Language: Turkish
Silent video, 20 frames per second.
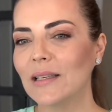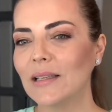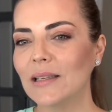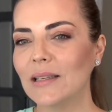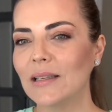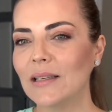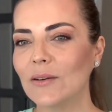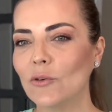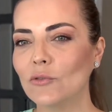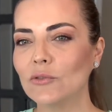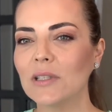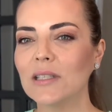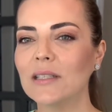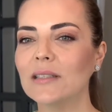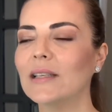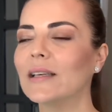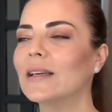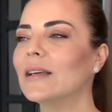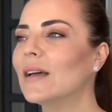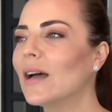Ee,
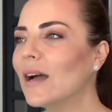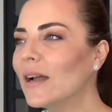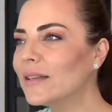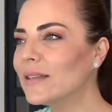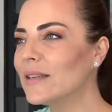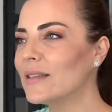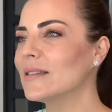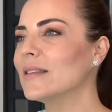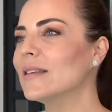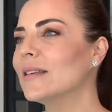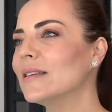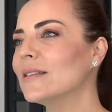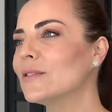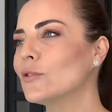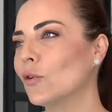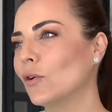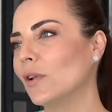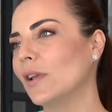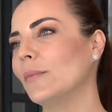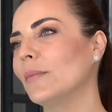onları da herkese
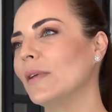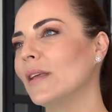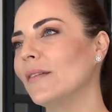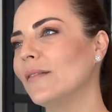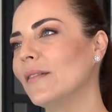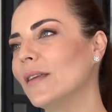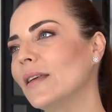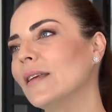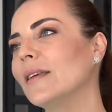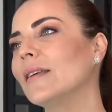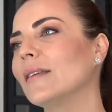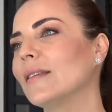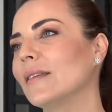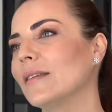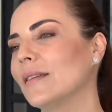söylemeye ve